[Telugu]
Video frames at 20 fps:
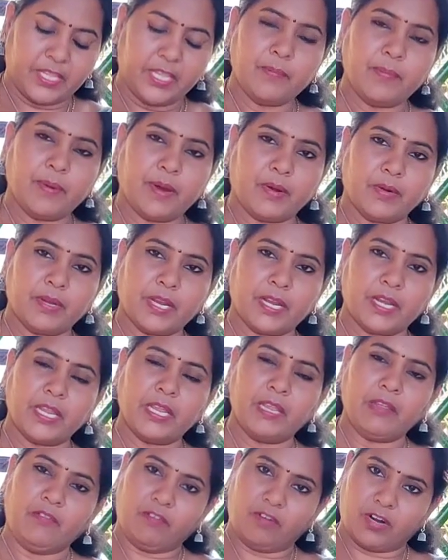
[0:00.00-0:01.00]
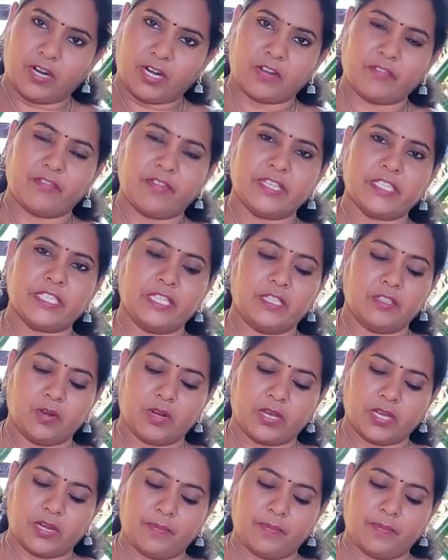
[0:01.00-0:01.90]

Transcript: ఈ పౌడర్ని వాటర్ వేసి ఇందులో